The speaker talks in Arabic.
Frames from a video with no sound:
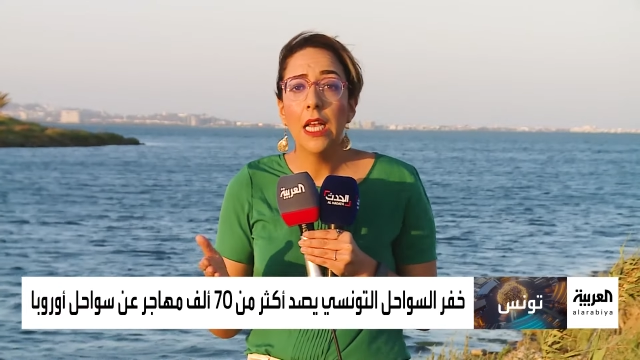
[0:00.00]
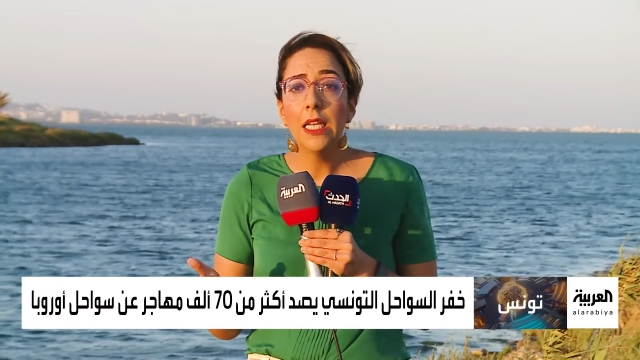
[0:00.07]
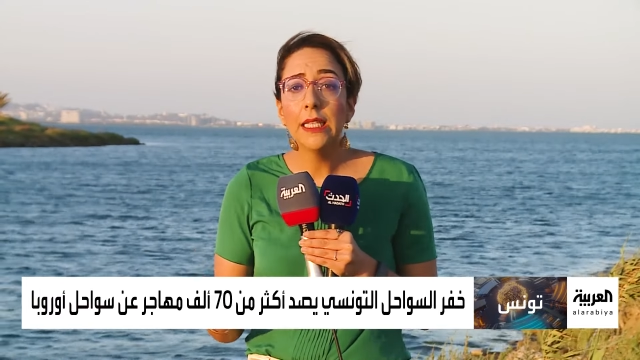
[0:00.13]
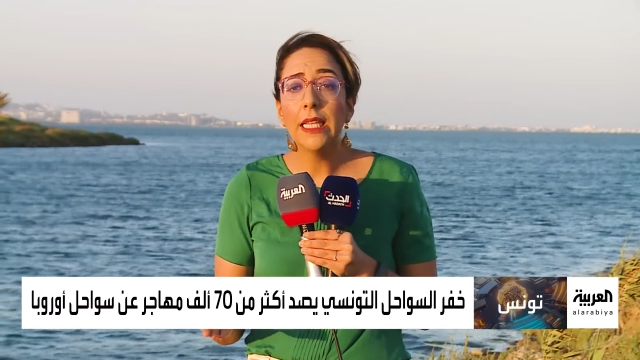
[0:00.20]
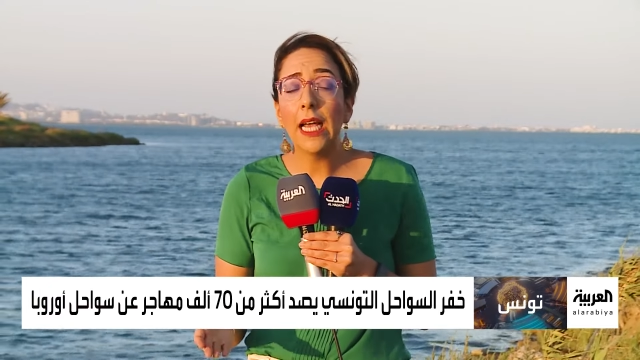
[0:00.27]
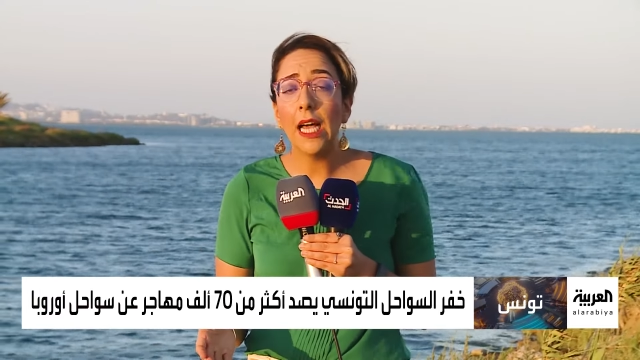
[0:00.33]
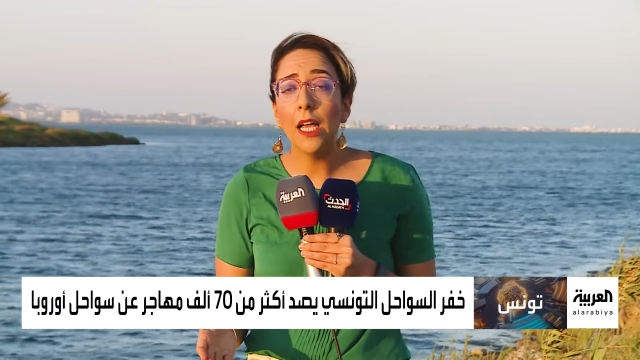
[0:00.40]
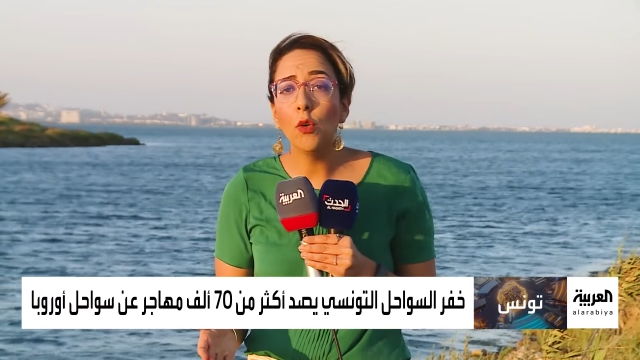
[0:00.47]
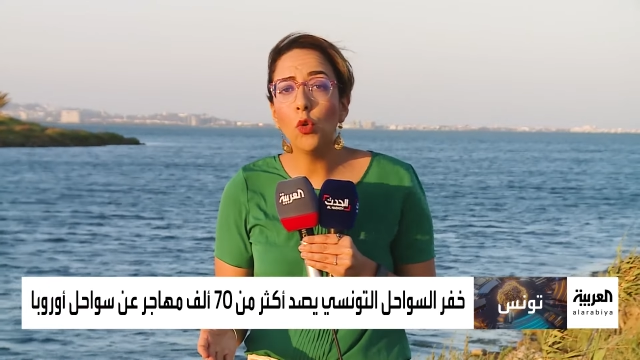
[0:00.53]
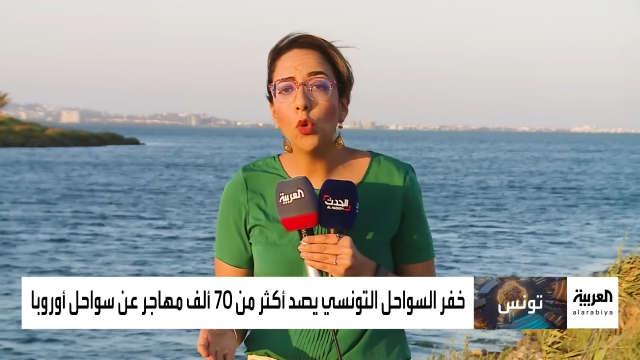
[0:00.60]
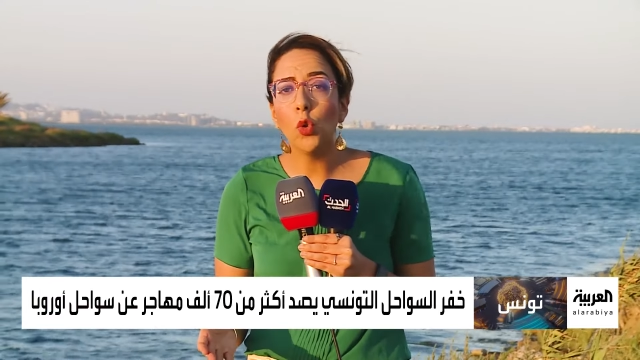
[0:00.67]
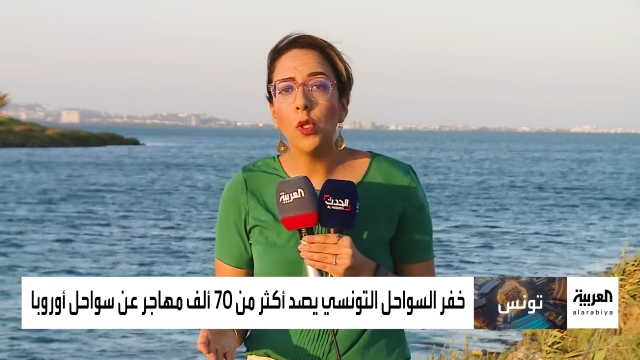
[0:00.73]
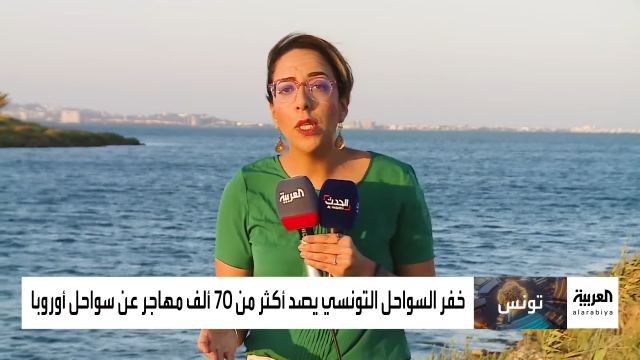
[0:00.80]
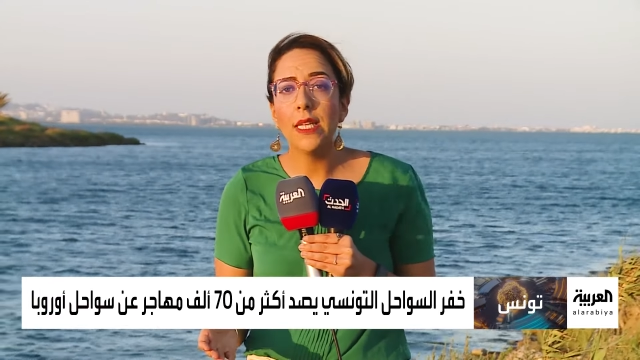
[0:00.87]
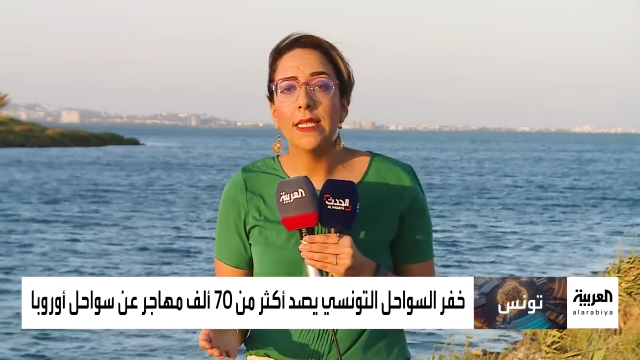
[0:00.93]
دخلوا
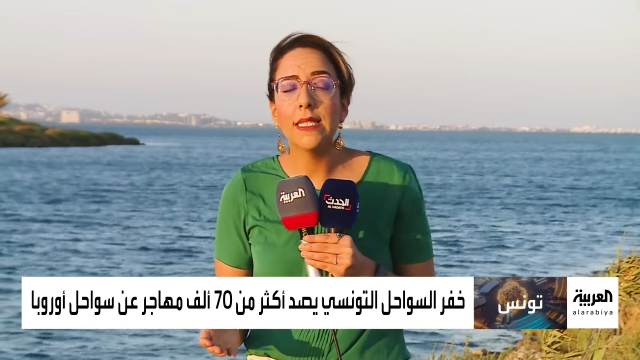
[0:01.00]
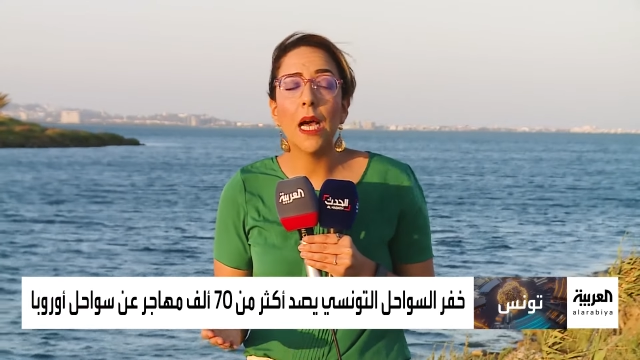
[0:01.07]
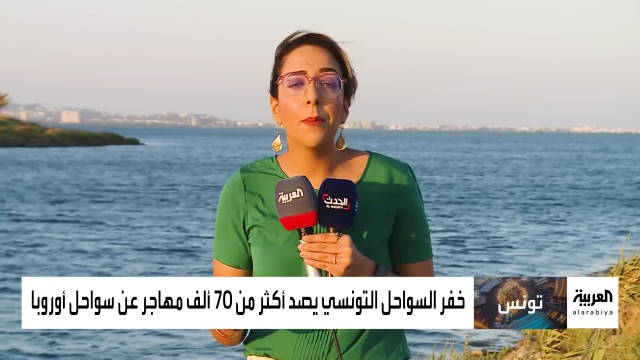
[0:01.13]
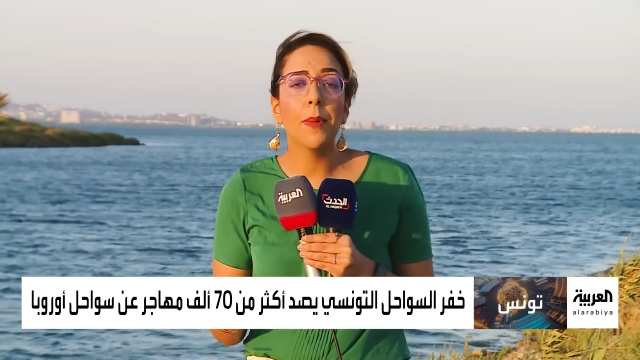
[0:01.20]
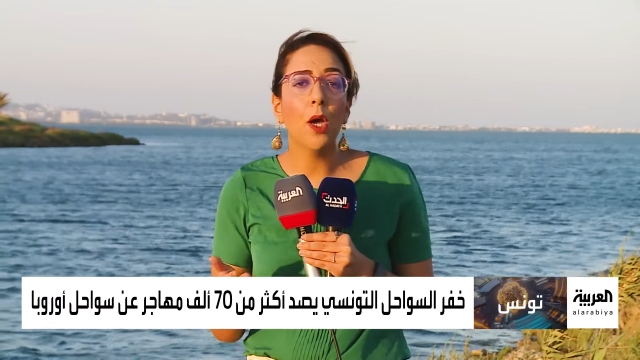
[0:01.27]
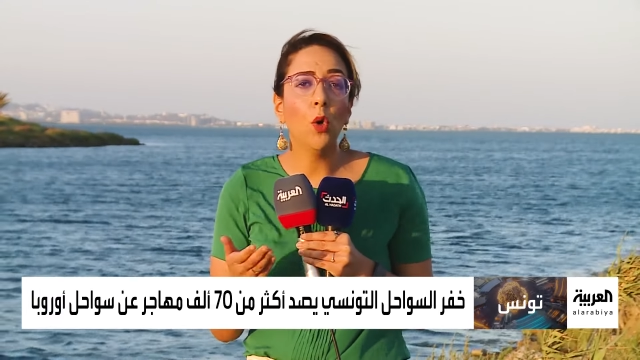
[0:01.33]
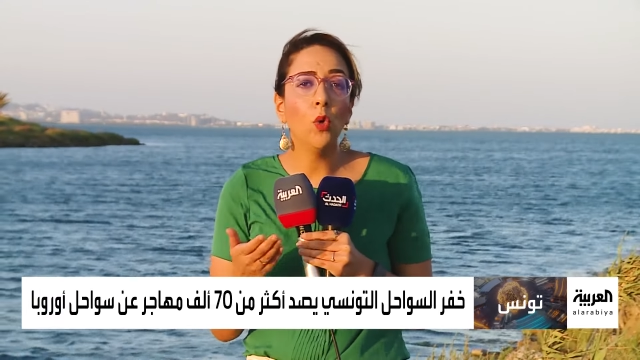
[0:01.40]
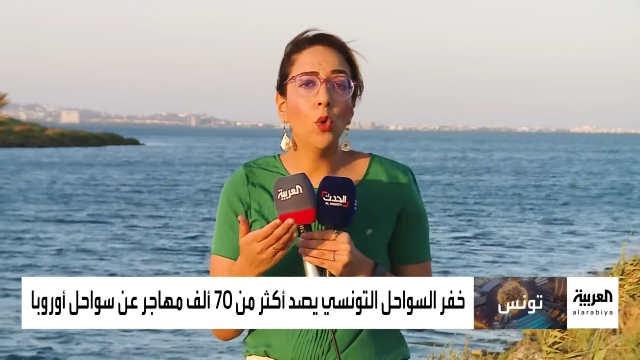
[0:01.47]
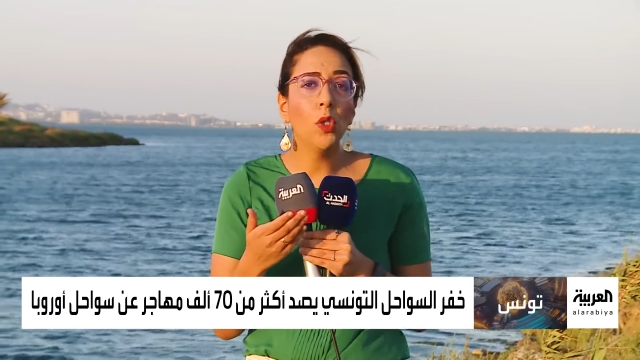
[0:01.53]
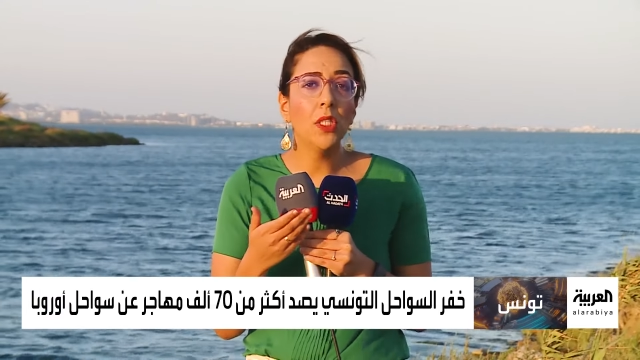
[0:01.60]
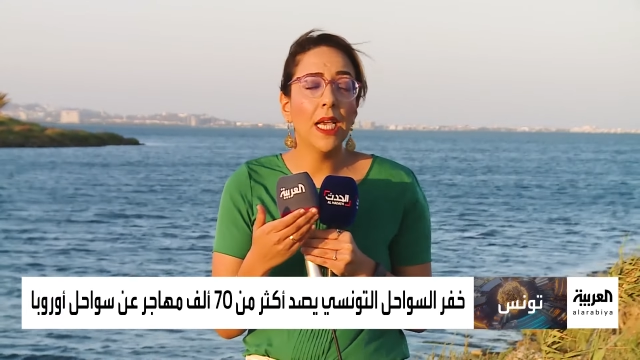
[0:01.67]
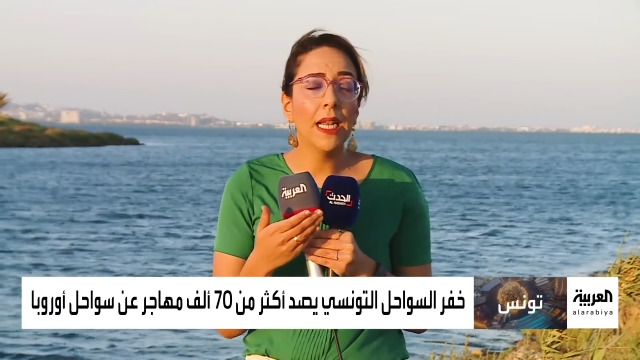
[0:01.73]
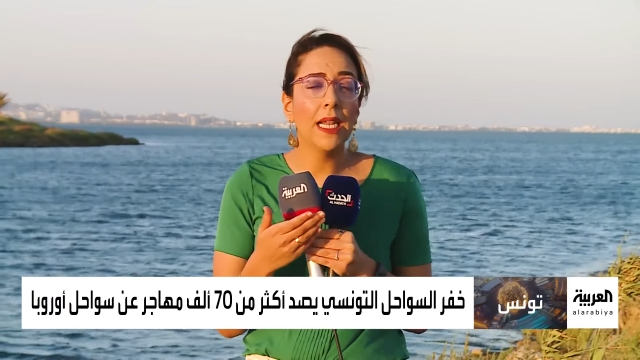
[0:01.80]
تونس عبر حدودها